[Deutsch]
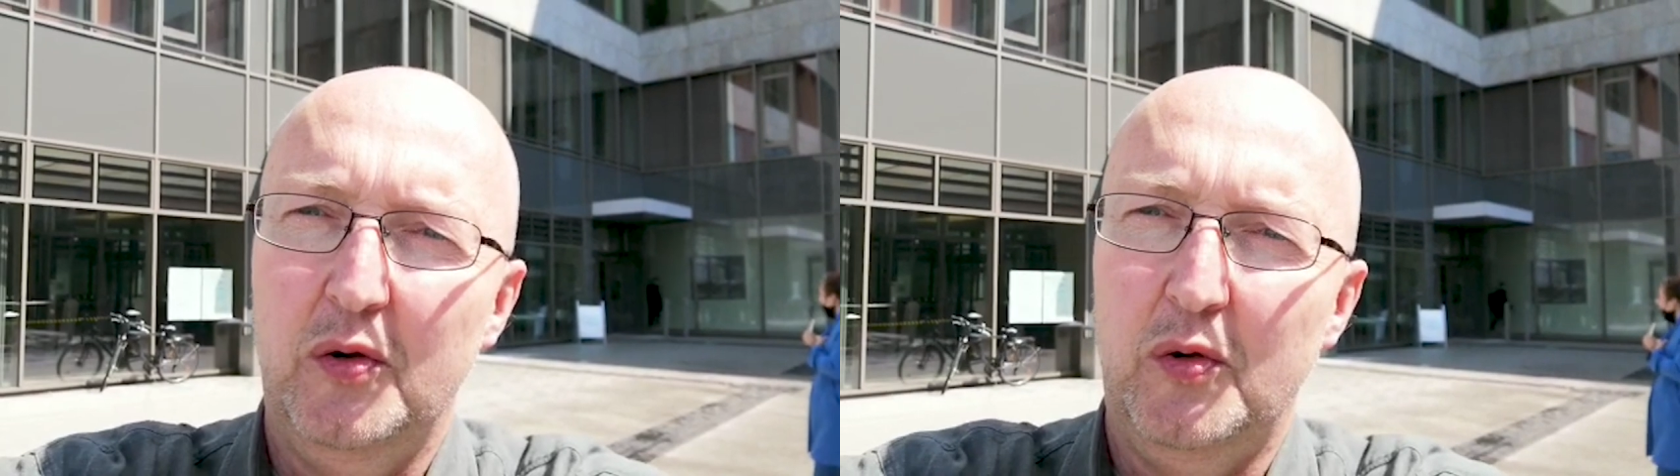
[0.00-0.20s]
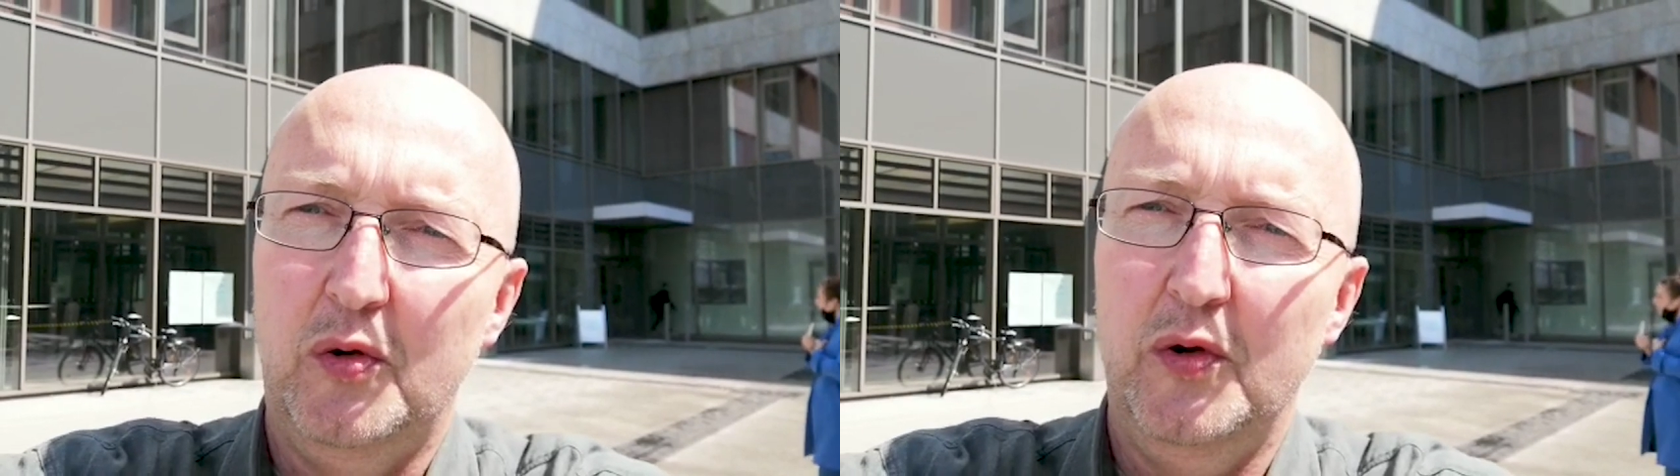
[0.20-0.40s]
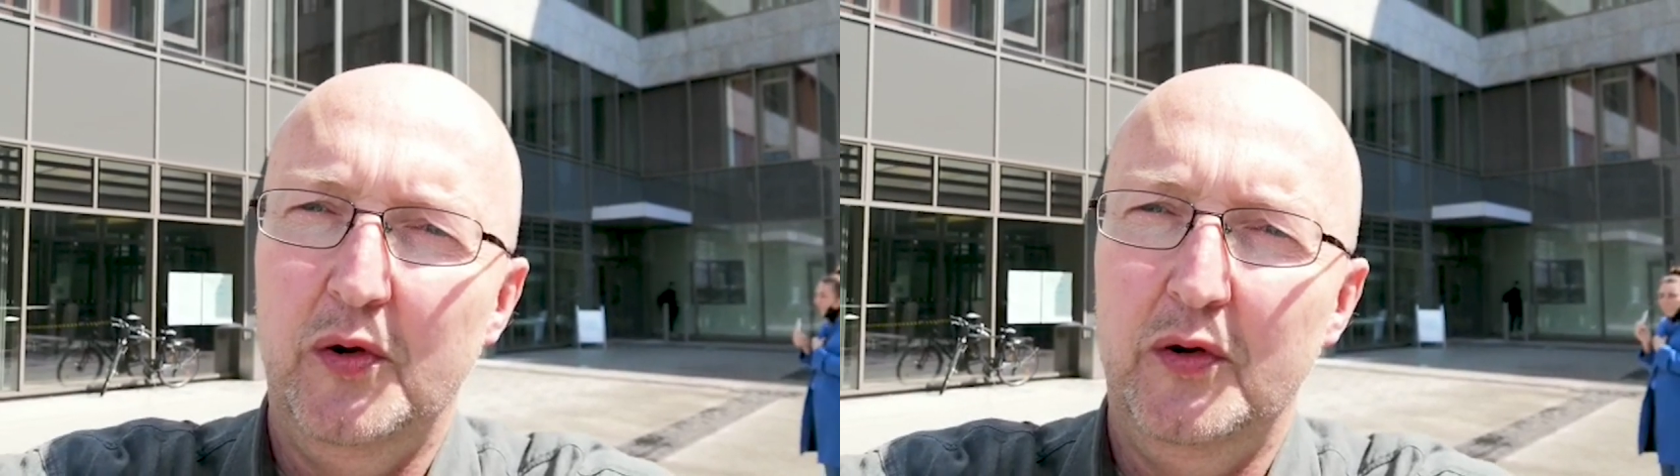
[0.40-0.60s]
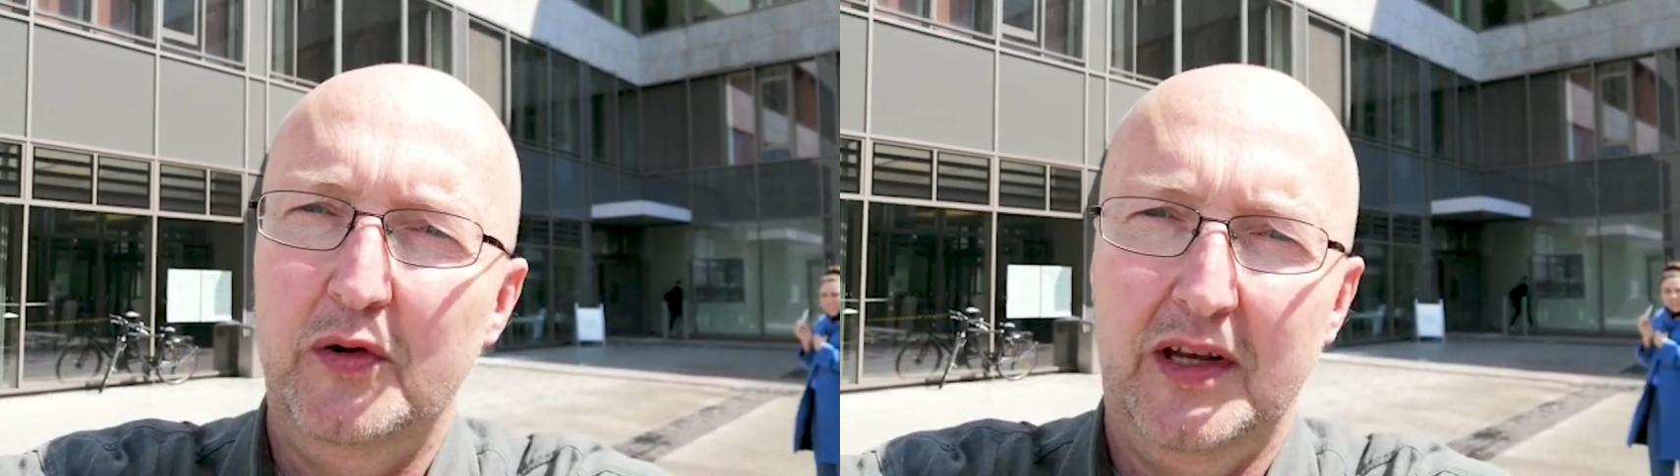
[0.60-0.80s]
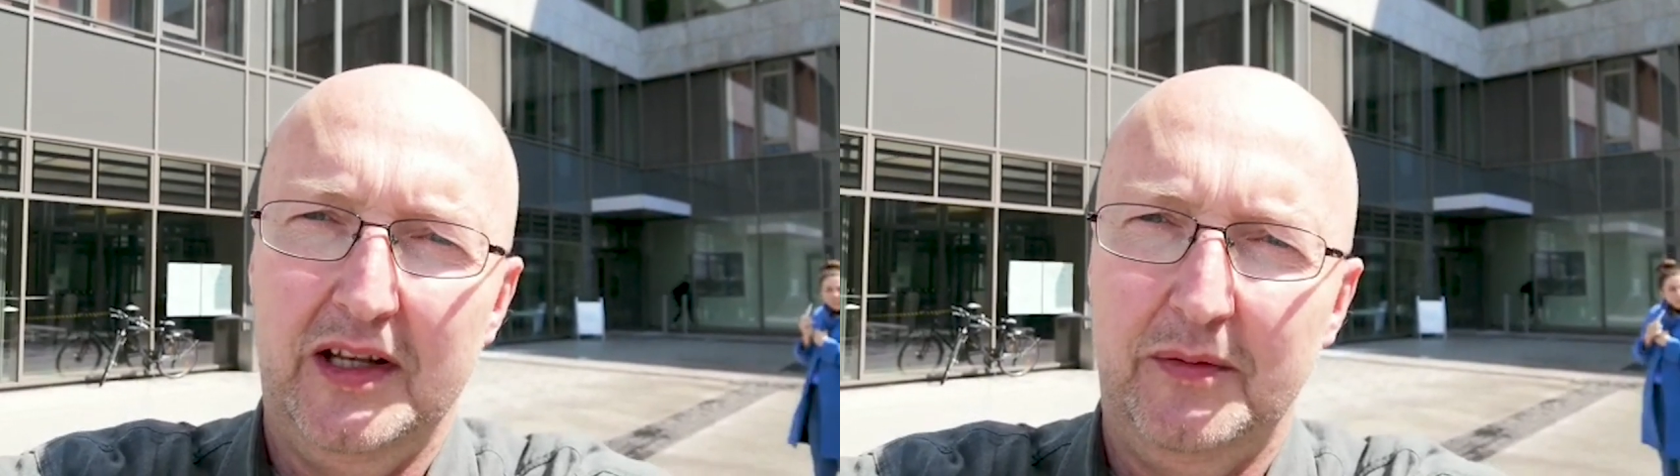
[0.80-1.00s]

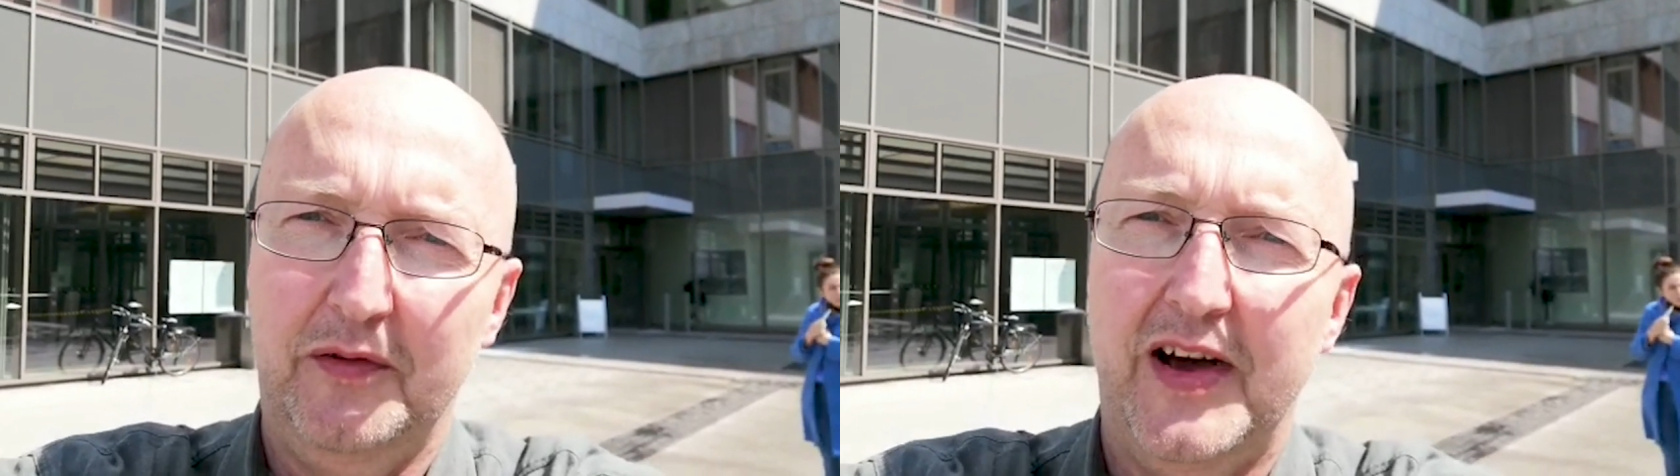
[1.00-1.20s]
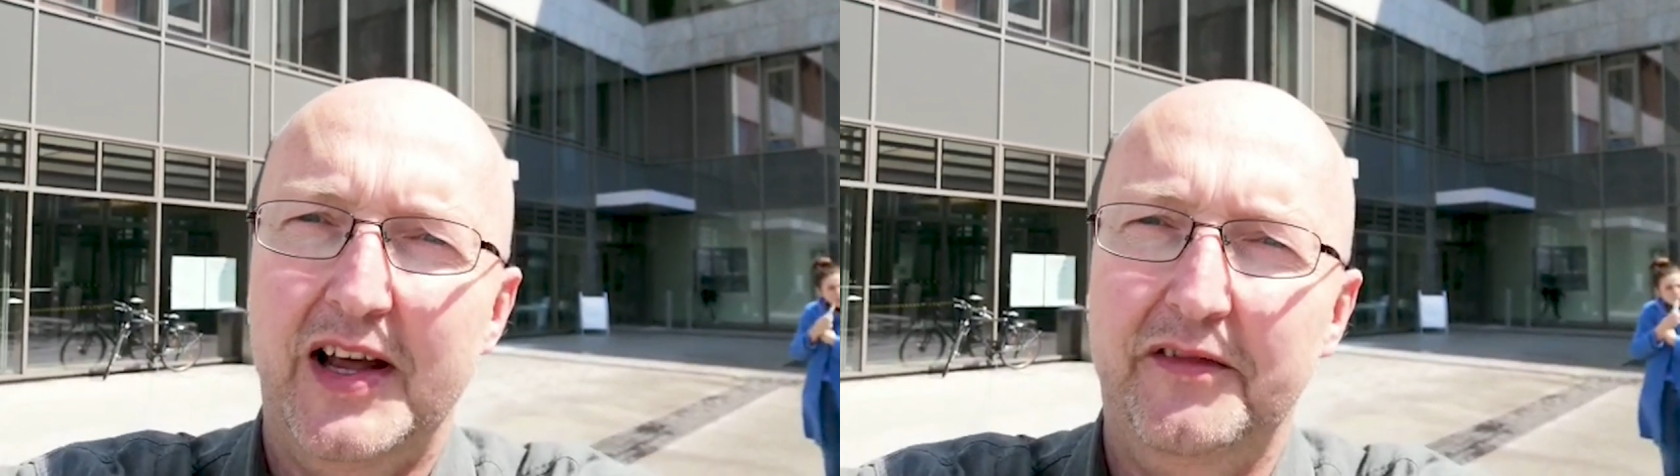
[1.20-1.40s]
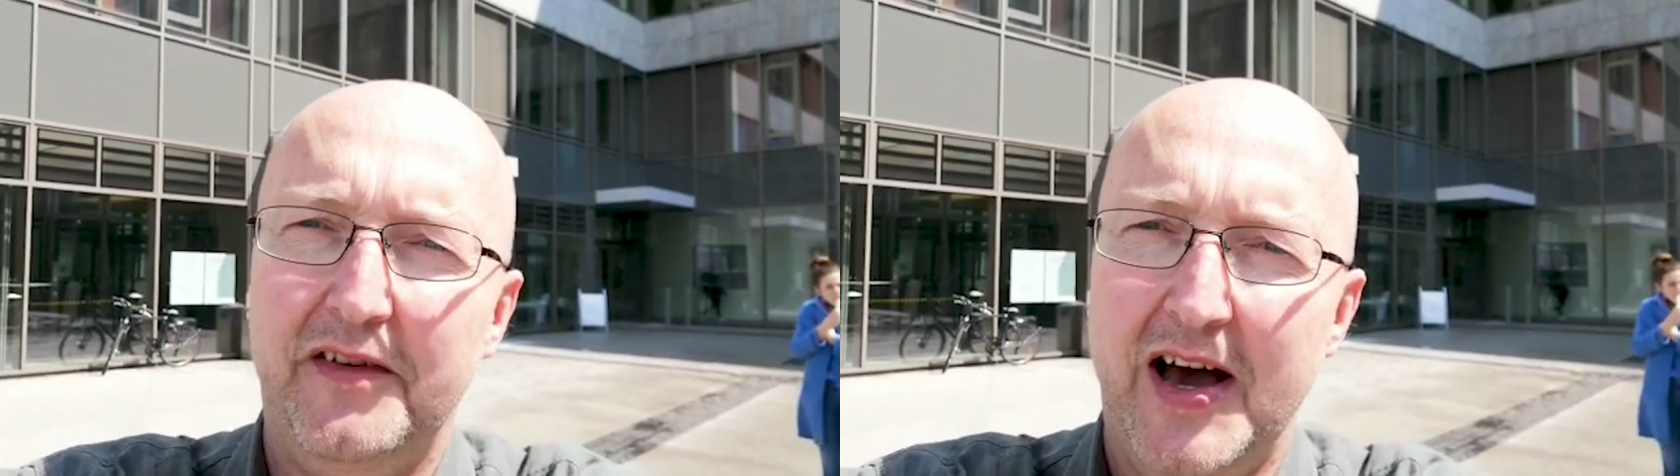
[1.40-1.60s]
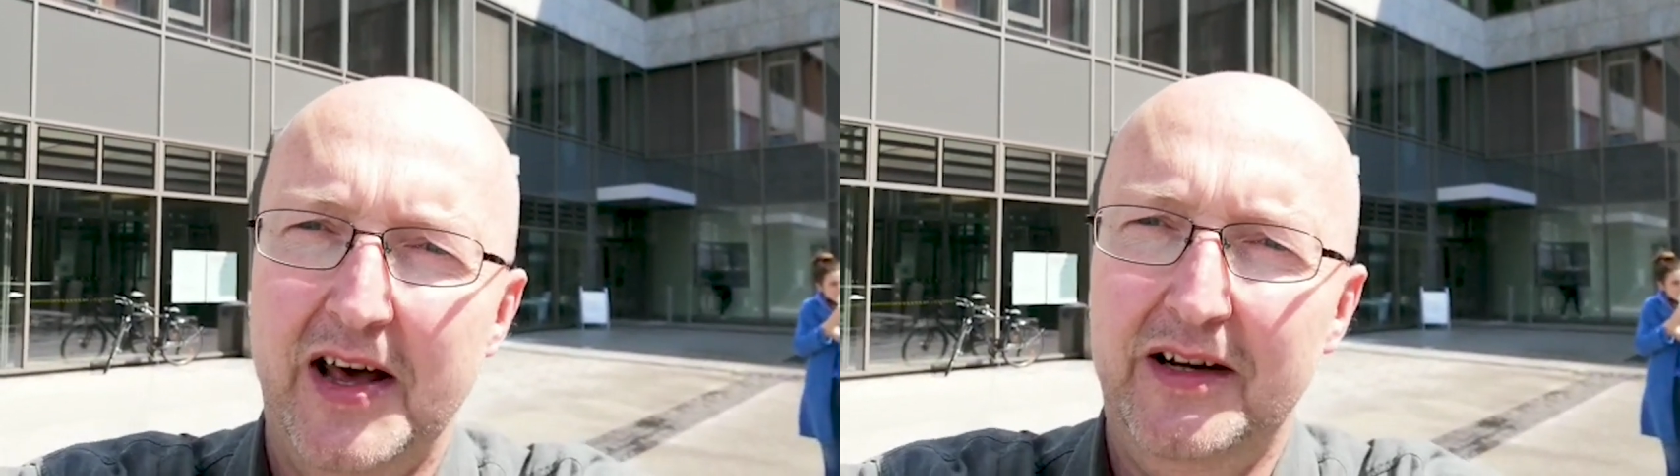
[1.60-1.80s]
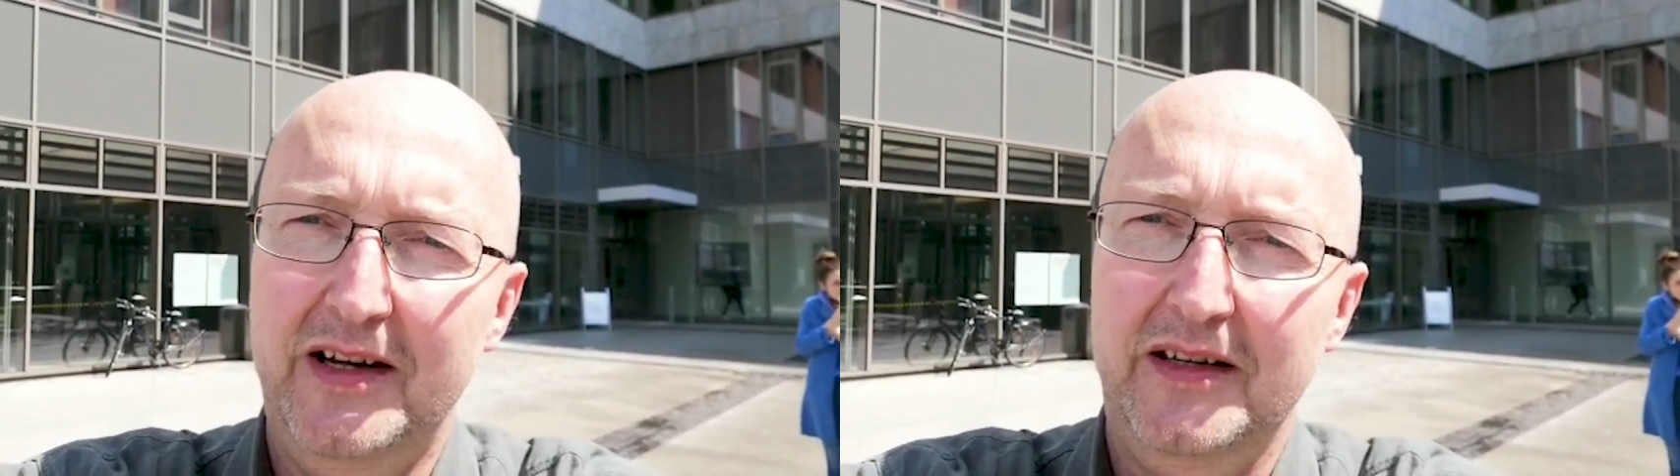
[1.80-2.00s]
Und jetzt wird weiter
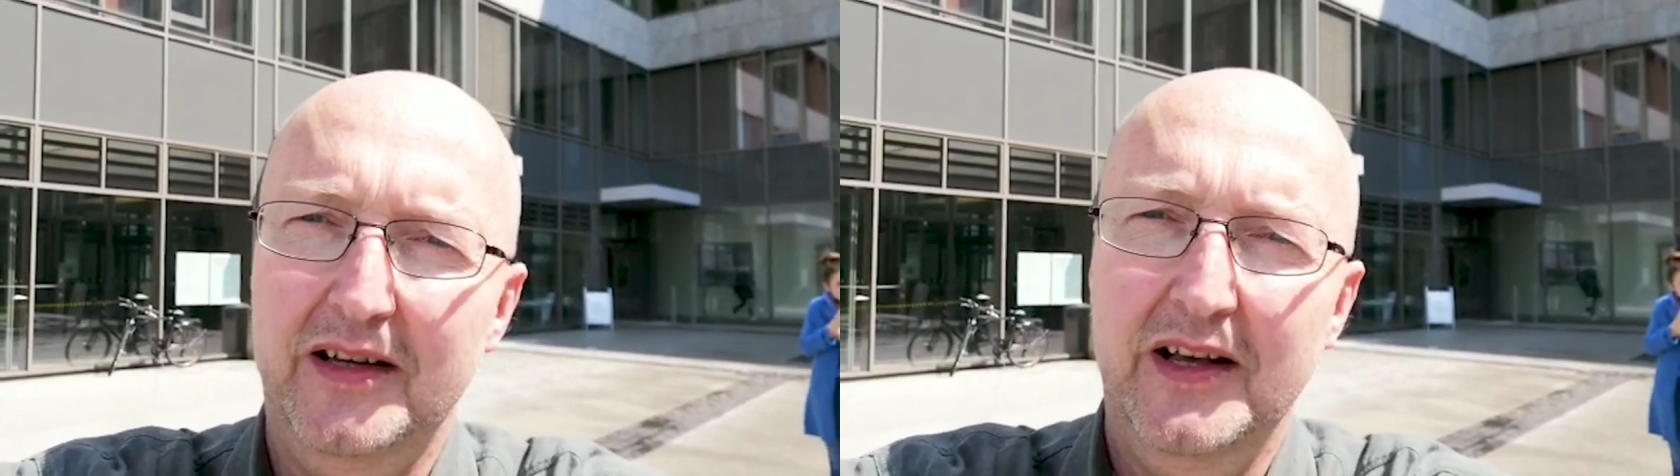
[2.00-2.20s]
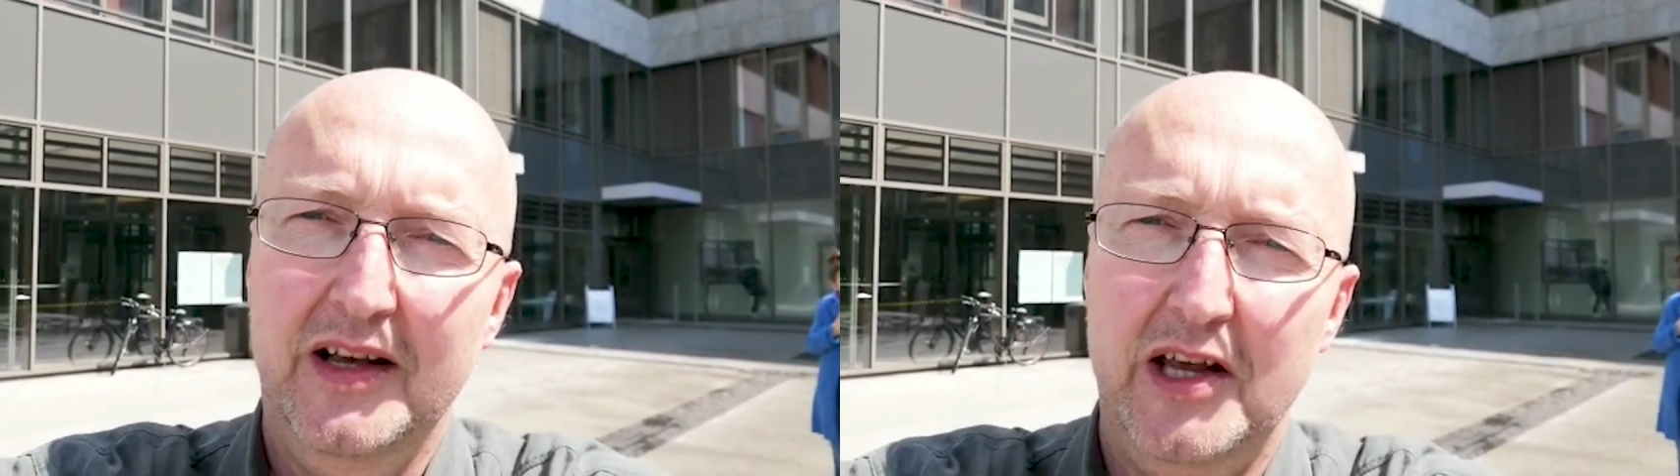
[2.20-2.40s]
verhandelt.